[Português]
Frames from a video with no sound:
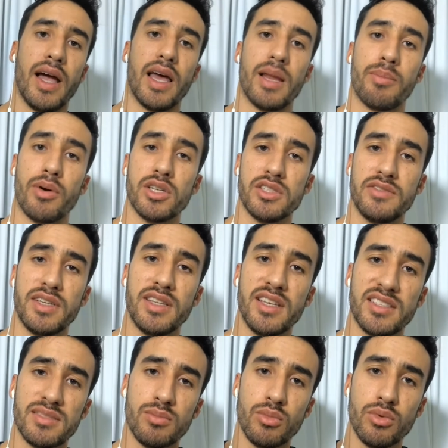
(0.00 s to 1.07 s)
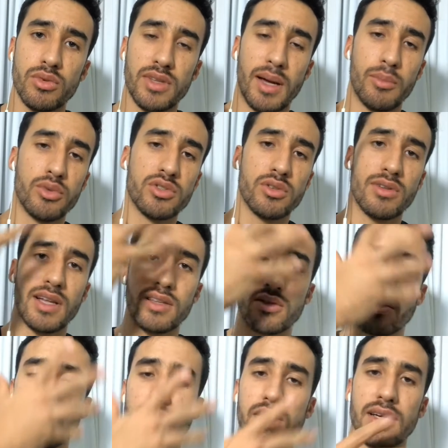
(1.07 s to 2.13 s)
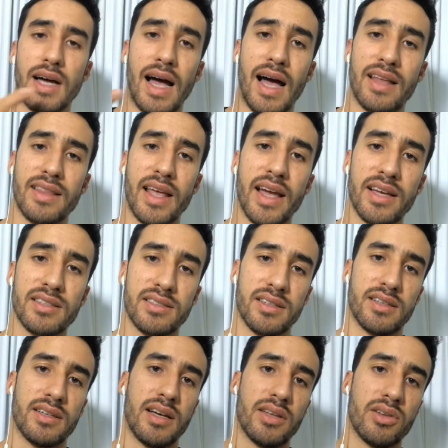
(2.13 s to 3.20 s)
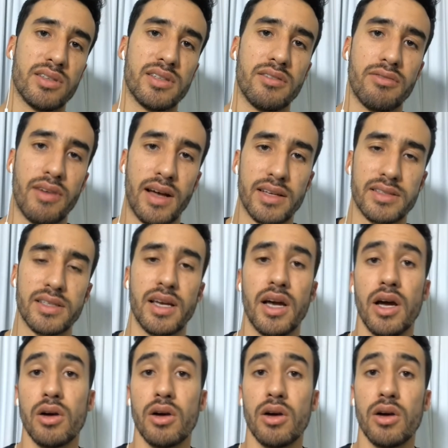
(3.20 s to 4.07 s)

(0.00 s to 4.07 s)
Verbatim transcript: ela pode vir das, da musculatura anexa à nossa face.